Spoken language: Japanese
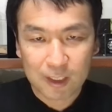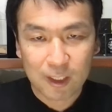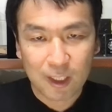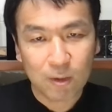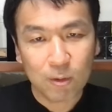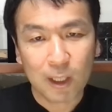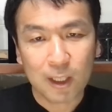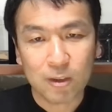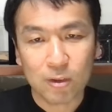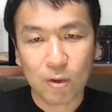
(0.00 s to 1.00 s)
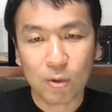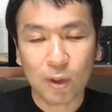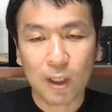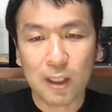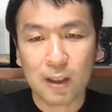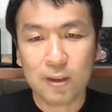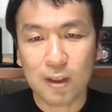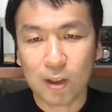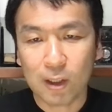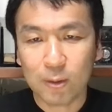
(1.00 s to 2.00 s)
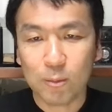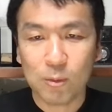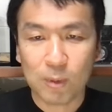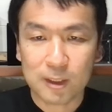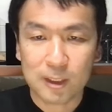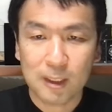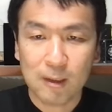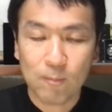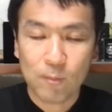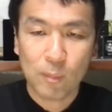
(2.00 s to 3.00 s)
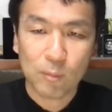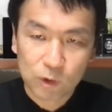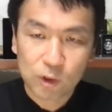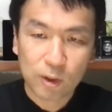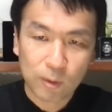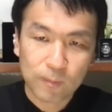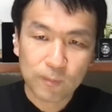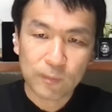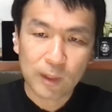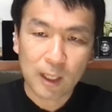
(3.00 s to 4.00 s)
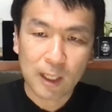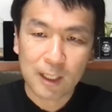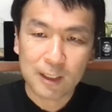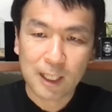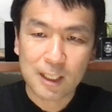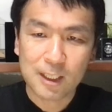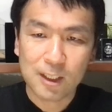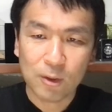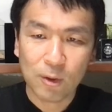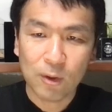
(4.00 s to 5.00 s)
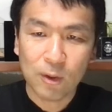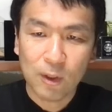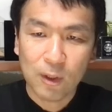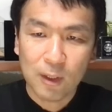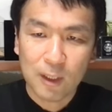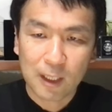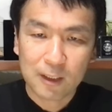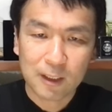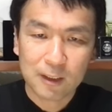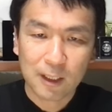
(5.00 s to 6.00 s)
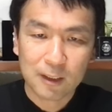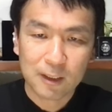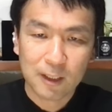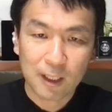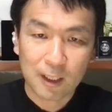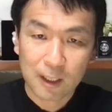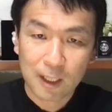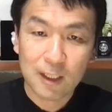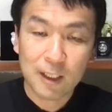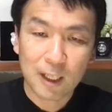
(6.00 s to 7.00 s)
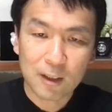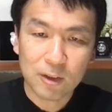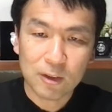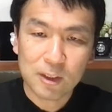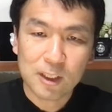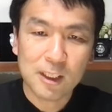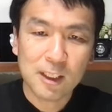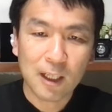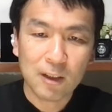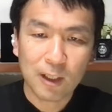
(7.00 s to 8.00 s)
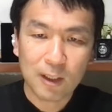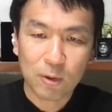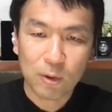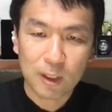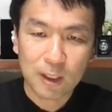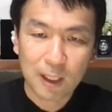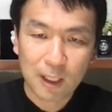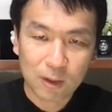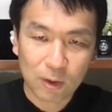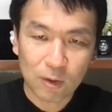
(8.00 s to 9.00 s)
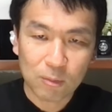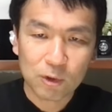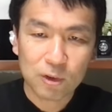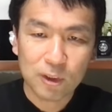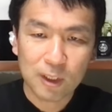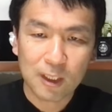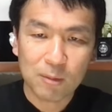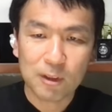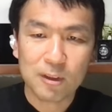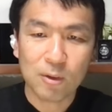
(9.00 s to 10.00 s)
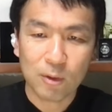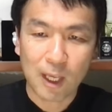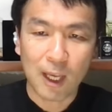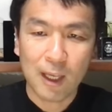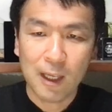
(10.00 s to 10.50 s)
値で売られるということがなくなるかと思います。もちろん、えー、最新の落札が書いてある CRI コインカードもついてきますので、